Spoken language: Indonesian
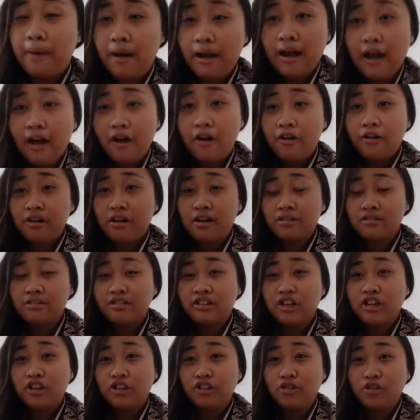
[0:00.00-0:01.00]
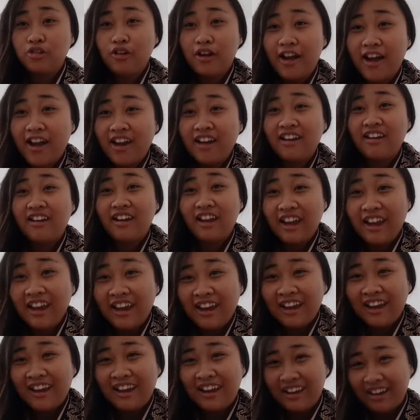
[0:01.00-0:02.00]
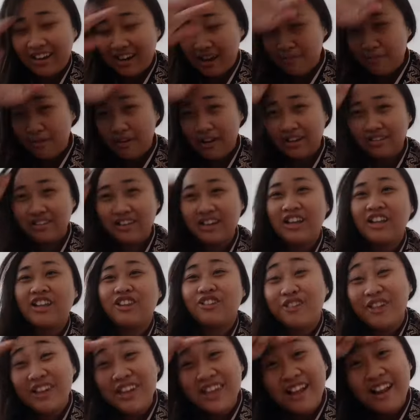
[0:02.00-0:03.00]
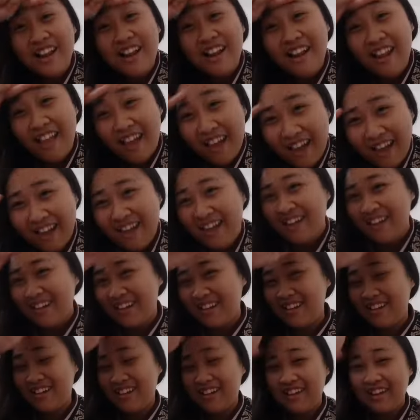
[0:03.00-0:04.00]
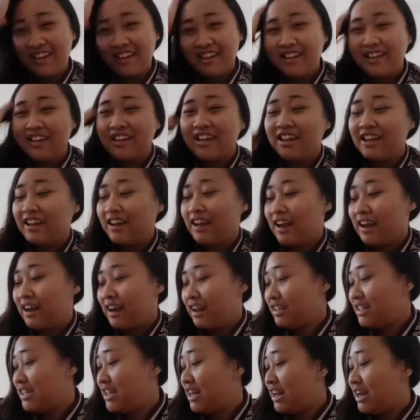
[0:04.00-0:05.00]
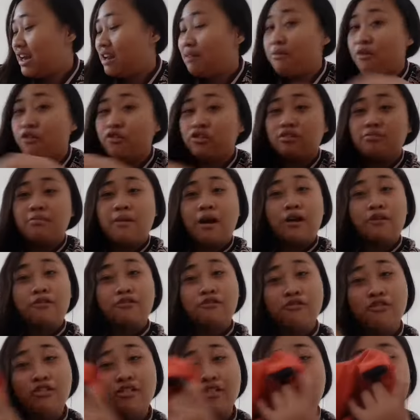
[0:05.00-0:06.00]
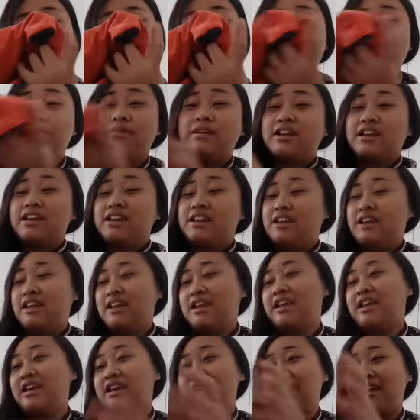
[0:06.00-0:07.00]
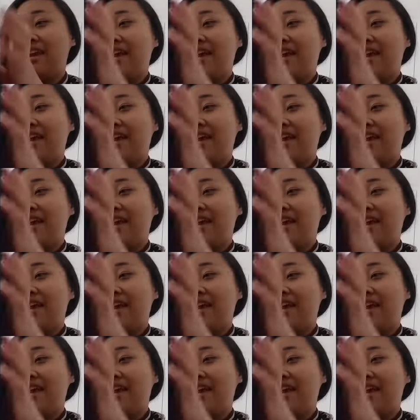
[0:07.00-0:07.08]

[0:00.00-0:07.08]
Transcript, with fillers: orang sini tuh aneh kenapa orang sini tuh gila karena celana bagus-bagus yang kayak begini ya